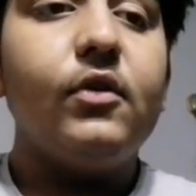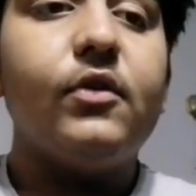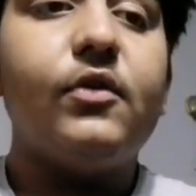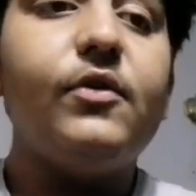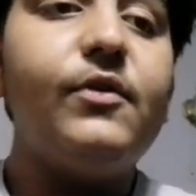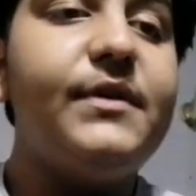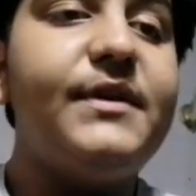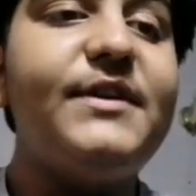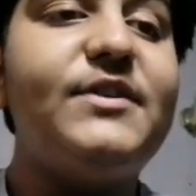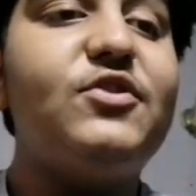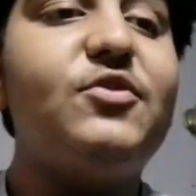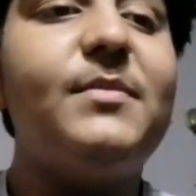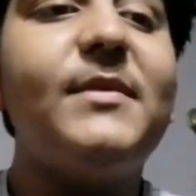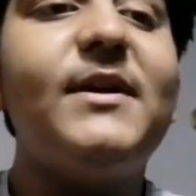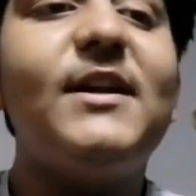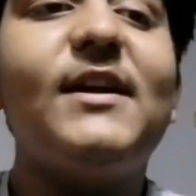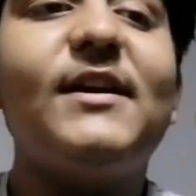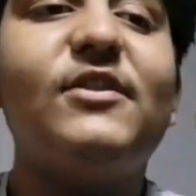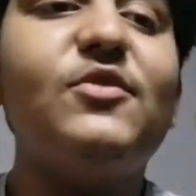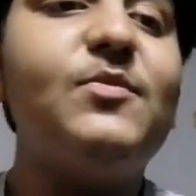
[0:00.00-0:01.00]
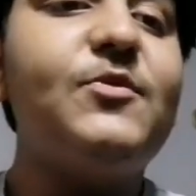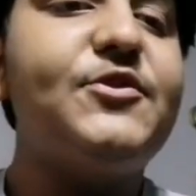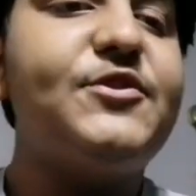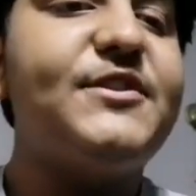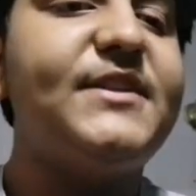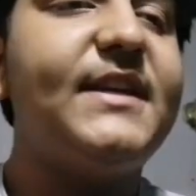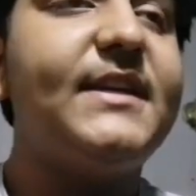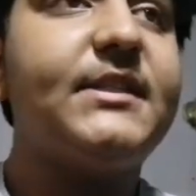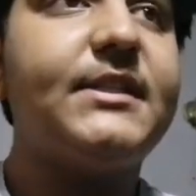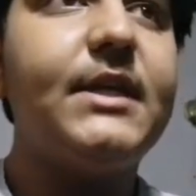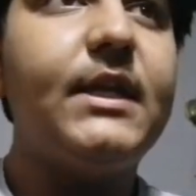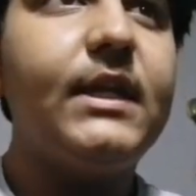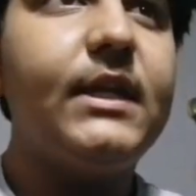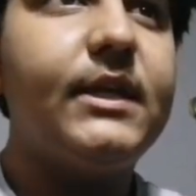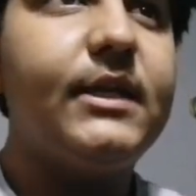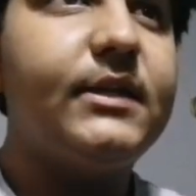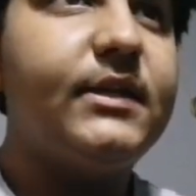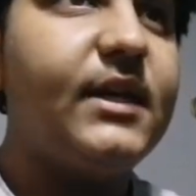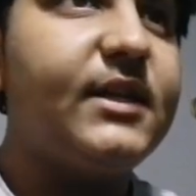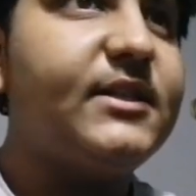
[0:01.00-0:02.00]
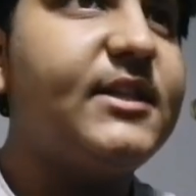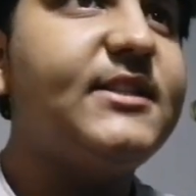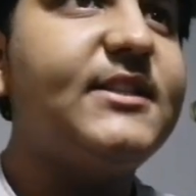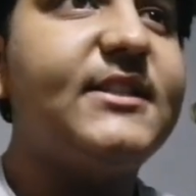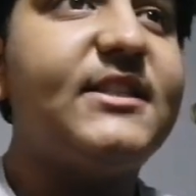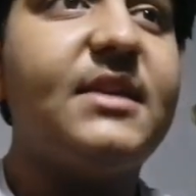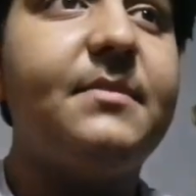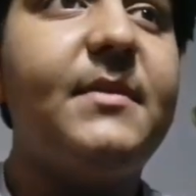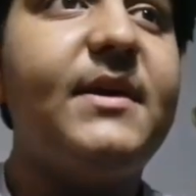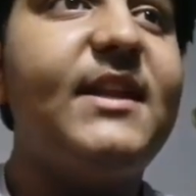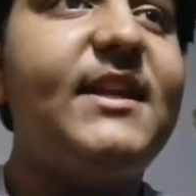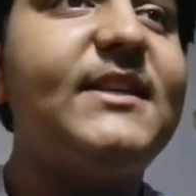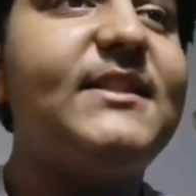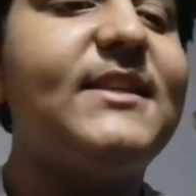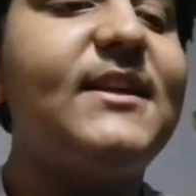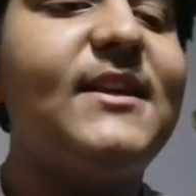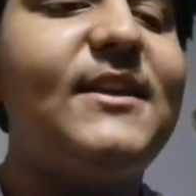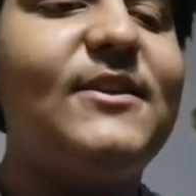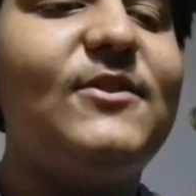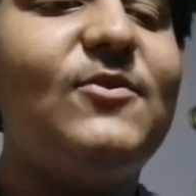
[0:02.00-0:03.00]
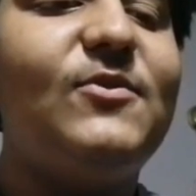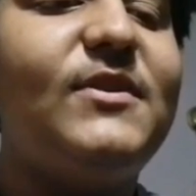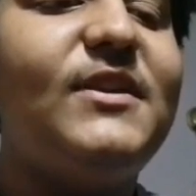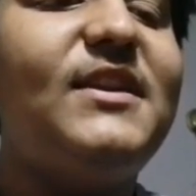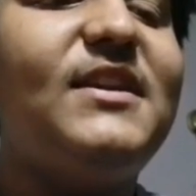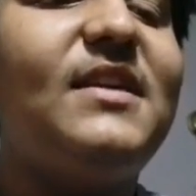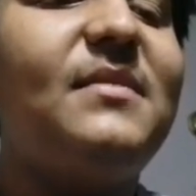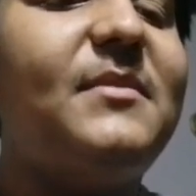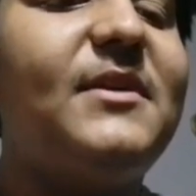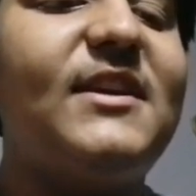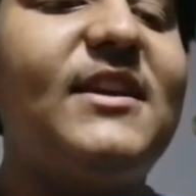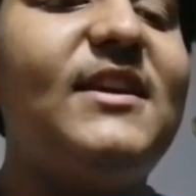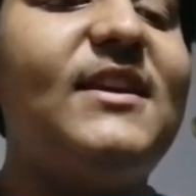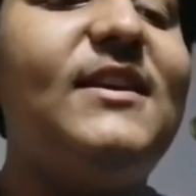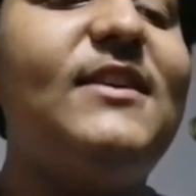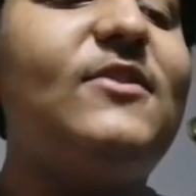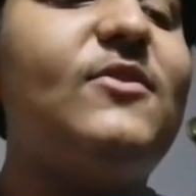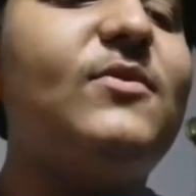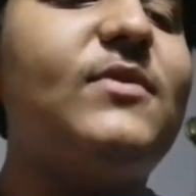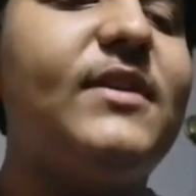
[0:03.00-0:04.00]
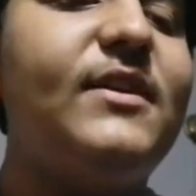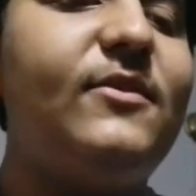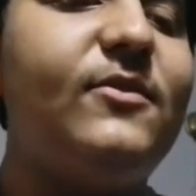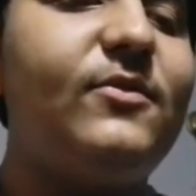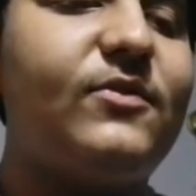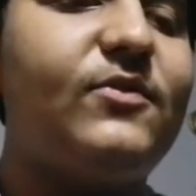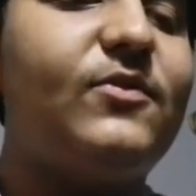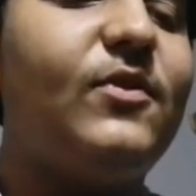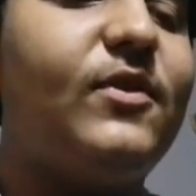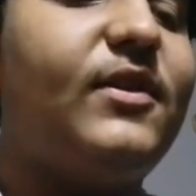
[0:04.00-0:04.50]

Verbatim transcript: कोई जो मिला तो मुझे ऐसा लगता था जैसे मेरी सारी दुनिया में गीतों की रुत